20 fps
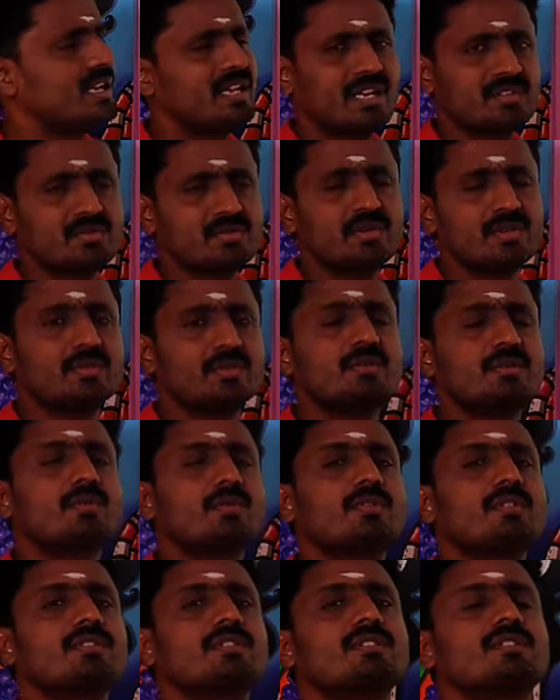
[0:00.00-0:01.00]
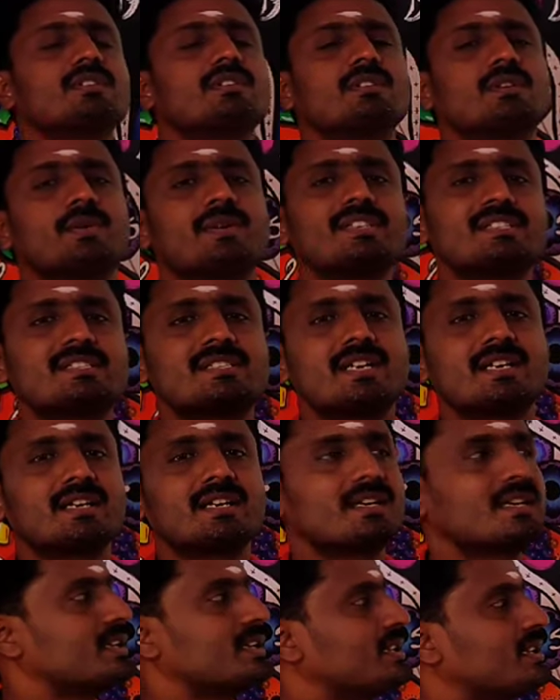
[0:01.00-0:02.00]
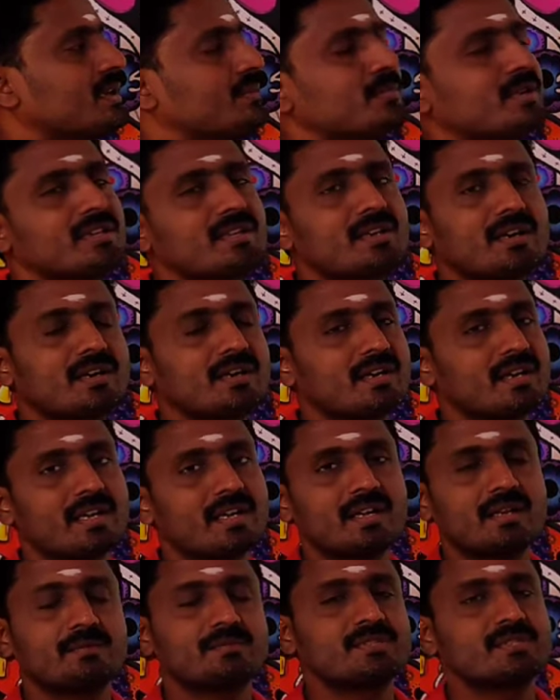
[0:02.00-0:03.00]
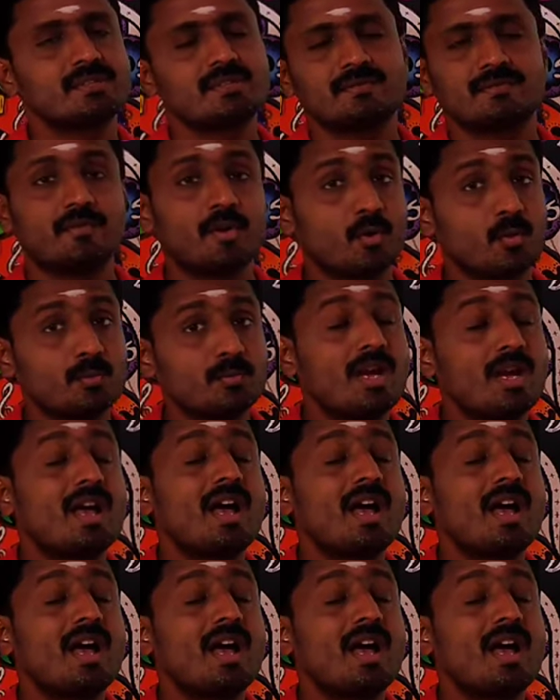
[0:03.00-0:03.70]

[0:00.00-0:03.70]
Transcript: ஆக்சுவலி வந்து உங்களுக்கு டுவெல்த் ஸ்டாண்டர்டில் இதே மாதிரியான டயக்ராம்ஸ் வரும்